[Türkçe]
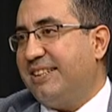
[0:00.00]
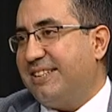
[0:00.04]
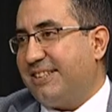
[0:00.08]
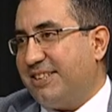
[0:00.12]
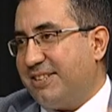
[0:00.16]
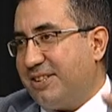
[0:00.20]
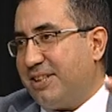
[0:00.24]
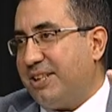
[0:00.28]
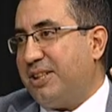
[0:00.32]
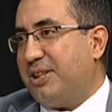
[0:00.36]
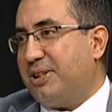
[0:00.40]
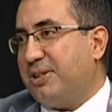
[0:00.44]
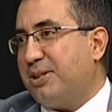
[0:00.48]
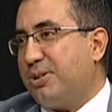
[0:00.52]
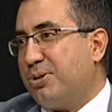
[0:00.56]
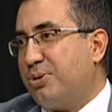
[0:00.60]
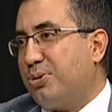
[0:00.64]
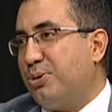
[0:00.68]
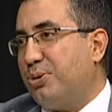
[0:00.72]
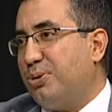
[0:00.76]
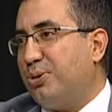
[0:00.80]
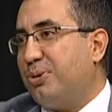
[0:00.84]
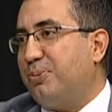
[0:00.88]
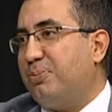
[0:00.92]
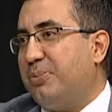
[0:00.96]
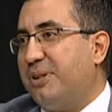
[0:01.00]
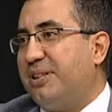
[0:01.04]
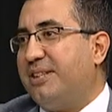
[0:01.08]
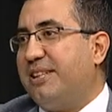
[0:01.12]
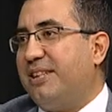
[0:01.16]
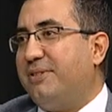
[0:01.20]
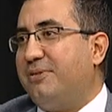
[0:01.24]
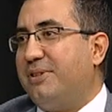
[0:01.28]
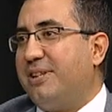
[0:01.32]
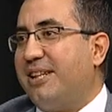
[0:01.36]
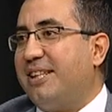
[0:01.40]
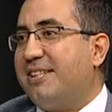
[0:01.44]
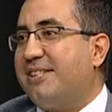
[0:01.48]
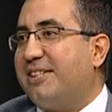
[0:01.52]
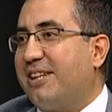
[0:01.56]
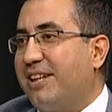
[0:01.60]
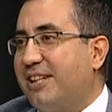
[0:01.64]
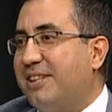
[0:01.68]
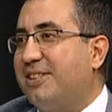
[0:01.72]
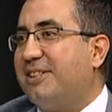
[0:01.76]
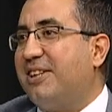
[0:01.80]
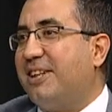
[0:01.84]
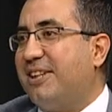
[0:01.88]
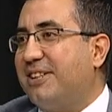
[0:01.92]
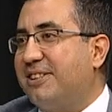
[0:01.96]
tırnak içinde söylüyorum bir nevi
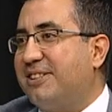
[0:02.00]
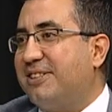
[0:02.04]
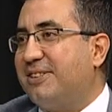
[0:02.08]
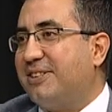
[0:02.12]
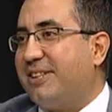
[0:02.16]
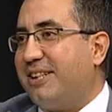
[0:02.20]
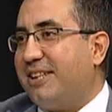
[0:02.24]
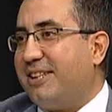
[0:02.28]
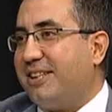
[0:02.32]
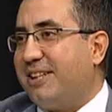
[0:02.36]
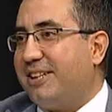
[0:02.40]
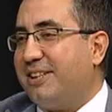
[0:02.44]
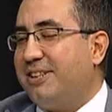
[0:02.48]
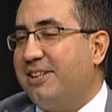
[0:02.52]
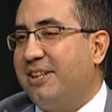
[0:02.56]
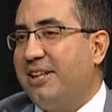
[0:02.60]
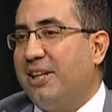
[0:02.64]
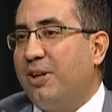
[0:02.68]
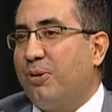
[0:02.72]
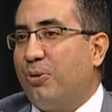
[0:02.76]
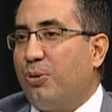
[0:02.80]
esareti altındayken